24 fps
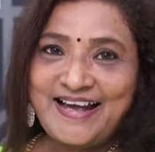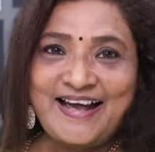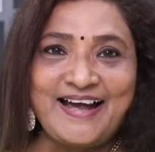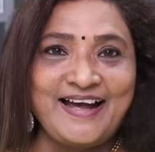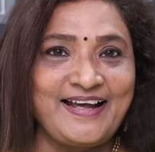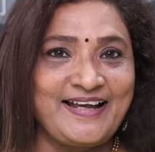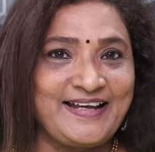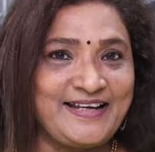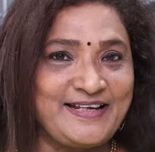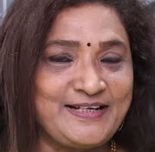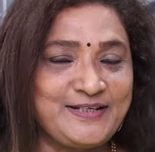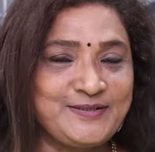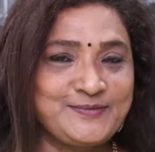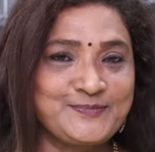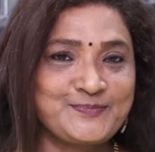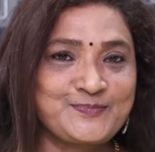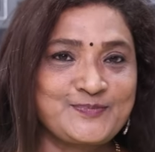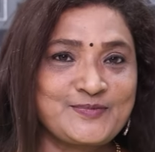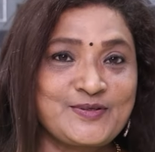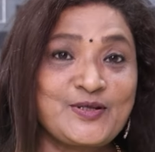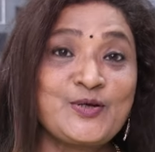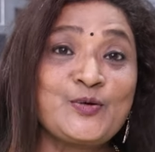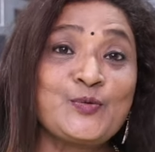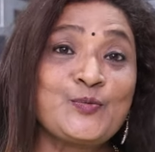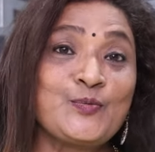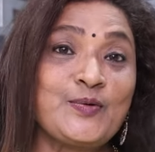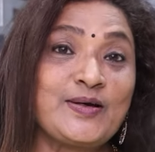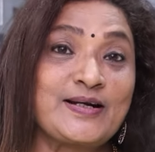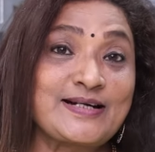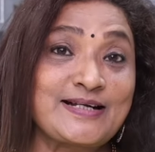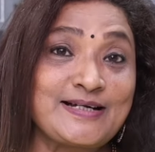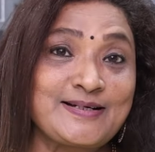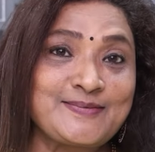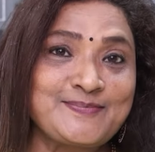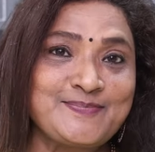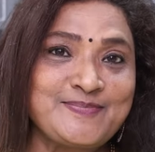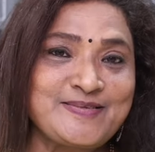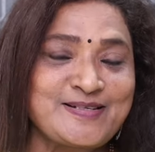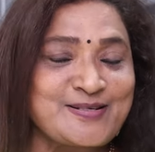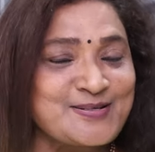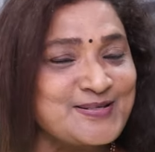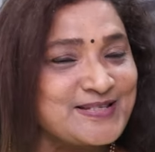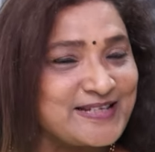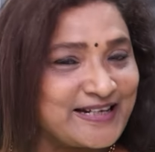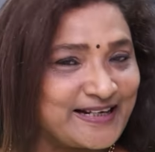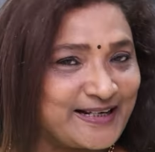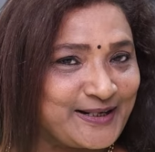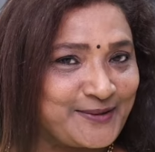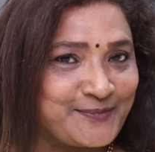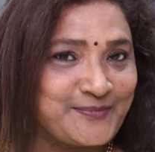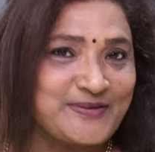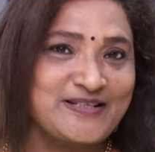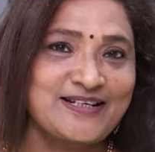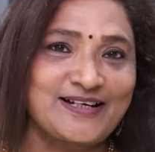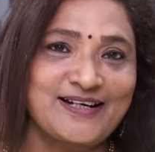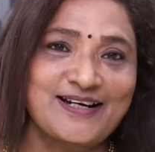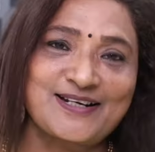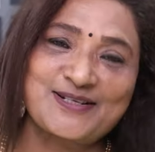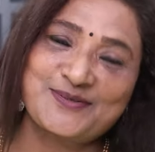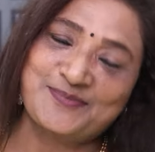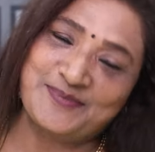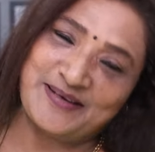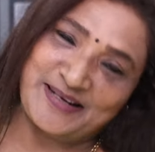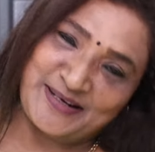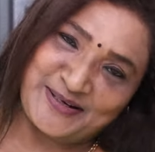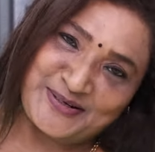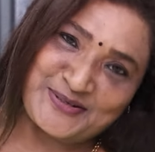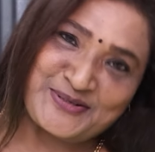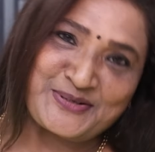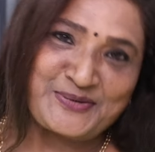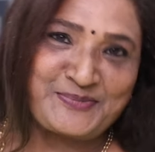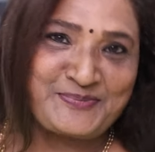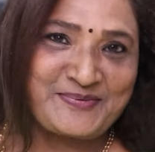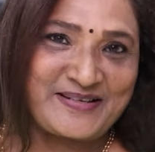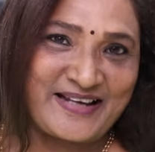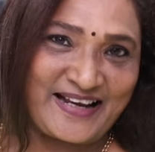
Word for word: హాయ్ వెల్కమ్ టు సింగర్ విజయలక్ష్మి యూట్యూబ్